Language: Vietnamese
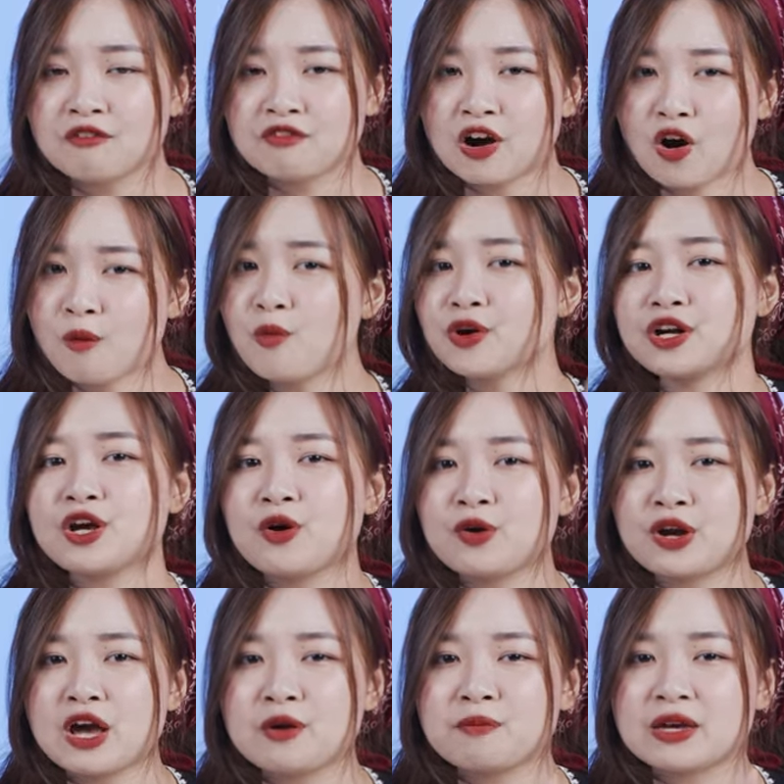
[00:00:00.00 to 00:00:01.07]
Và có một điều ở
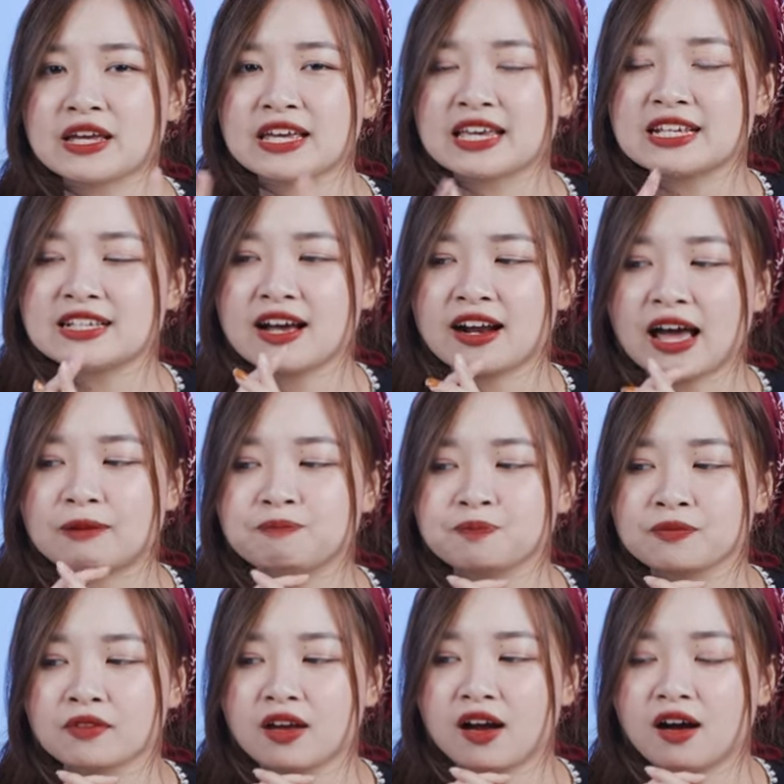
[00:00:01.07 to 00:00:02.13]
đây mình nghĩ rằng là
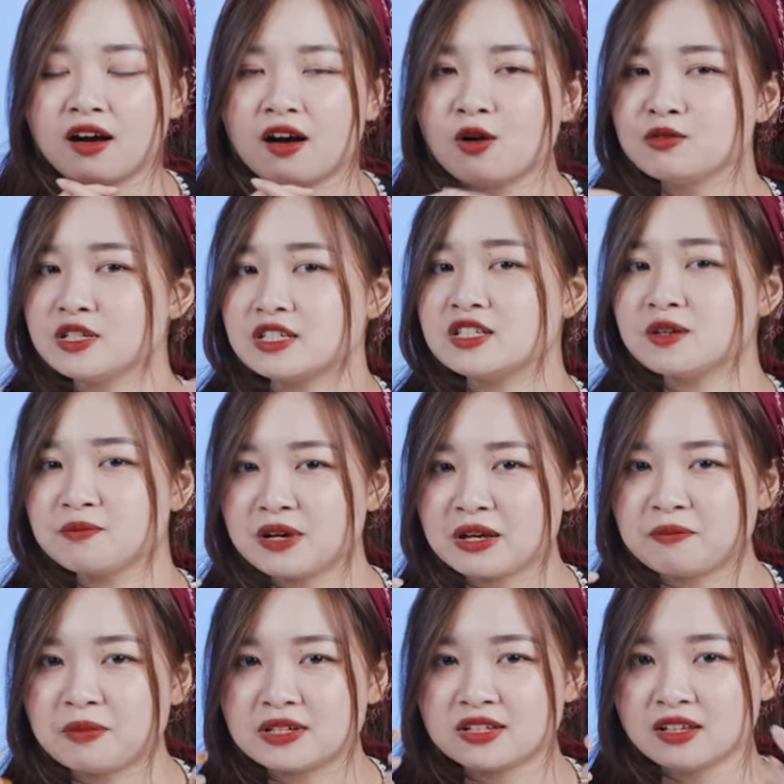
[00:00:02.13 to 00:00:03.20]
uh, không chỉ riêng
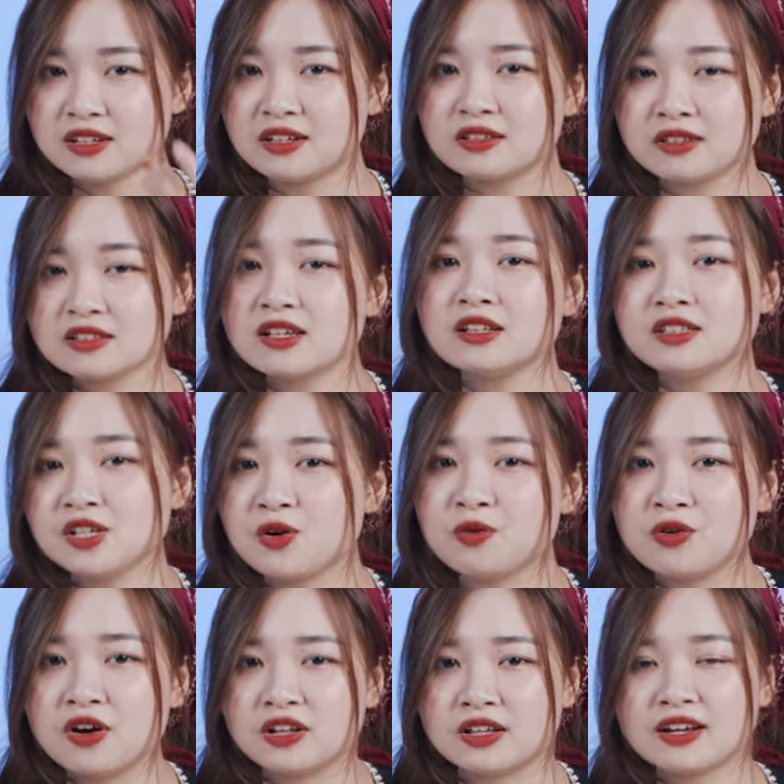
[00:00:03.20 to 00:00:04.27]
mình mà rất rất nhiều
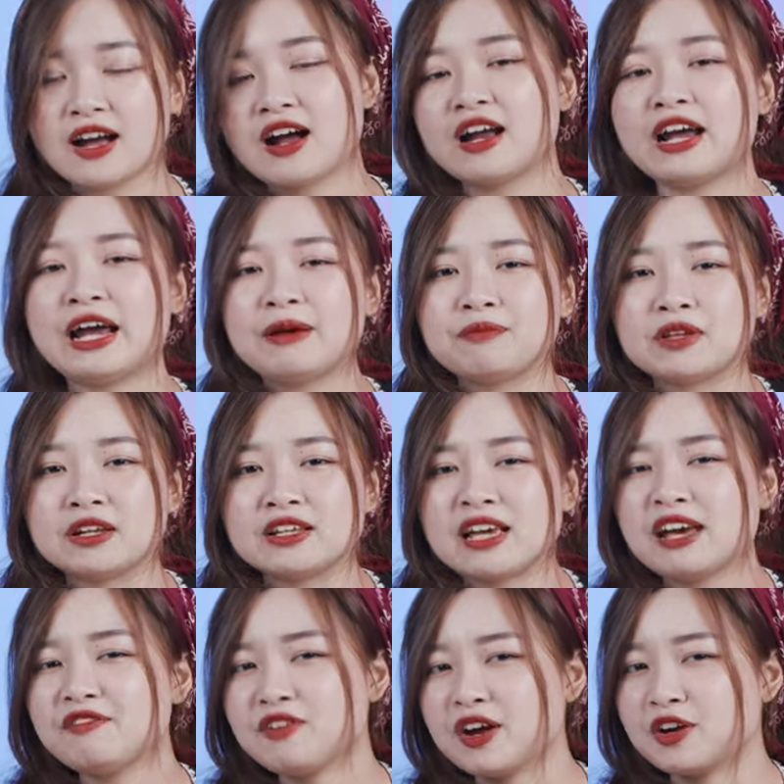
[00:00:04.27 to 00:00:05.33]
người, tất cả các em thì
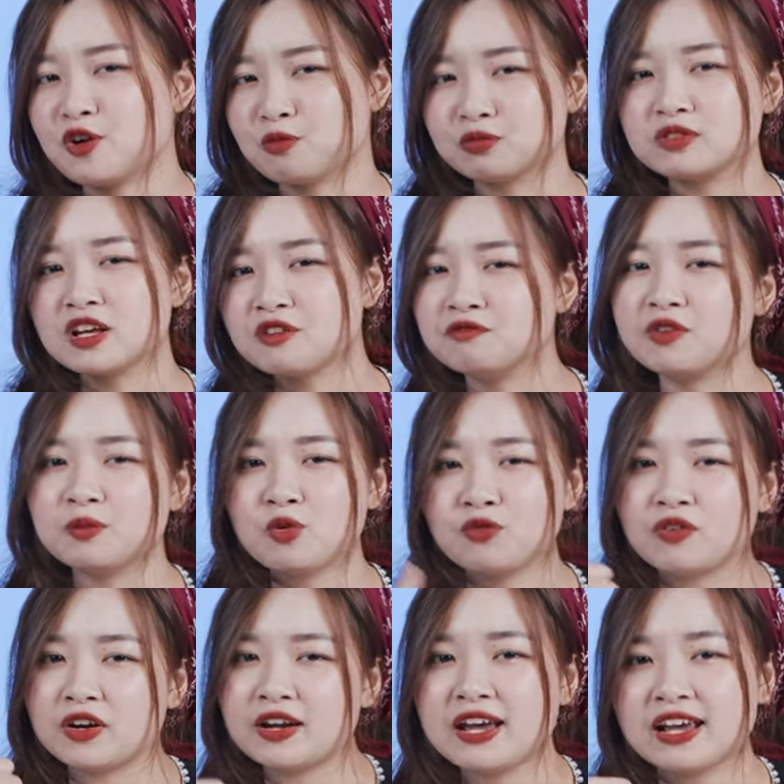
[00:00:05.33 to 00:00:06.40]
sẽ phải đồng tình với
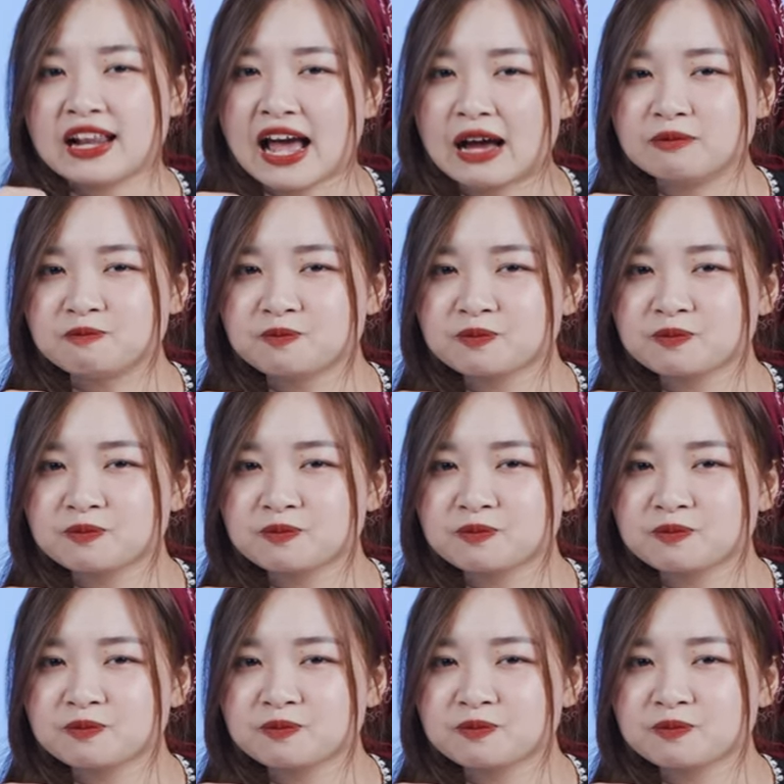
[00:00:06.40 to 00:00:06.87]
một vấn đề là